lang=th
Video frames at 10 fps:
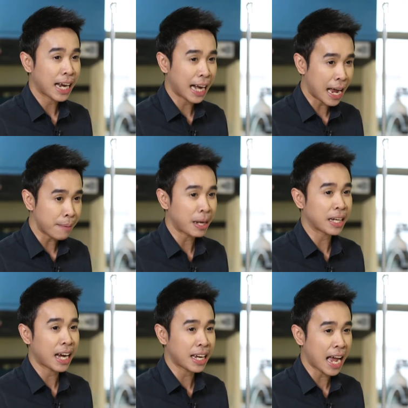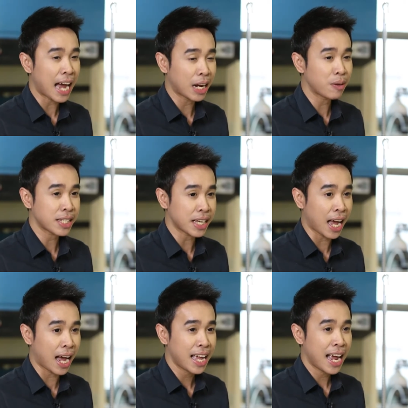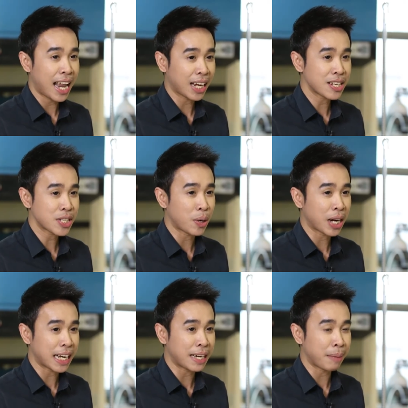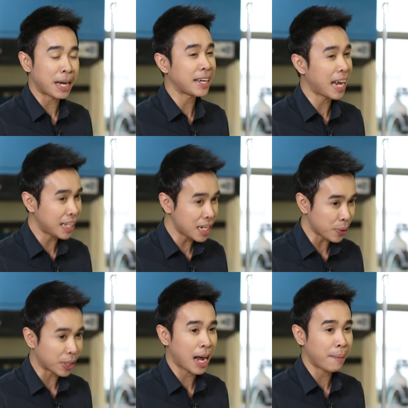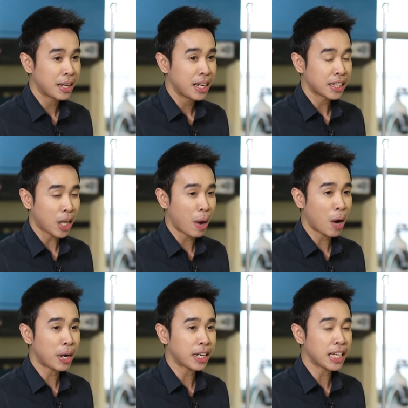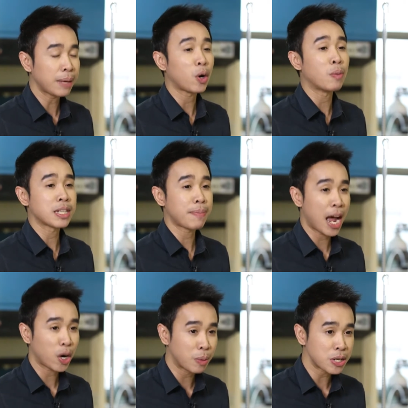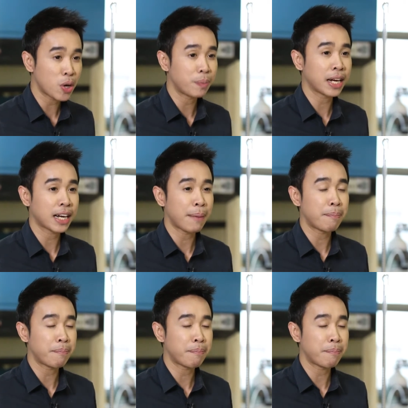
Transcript: กลายเป็นขยะเน่าเสีย และก็ส่งกลิ่นเหม็นในที่สุดครับ แต่ว่าวันนี้ผมจะพาคุณผู้ชมนะครับ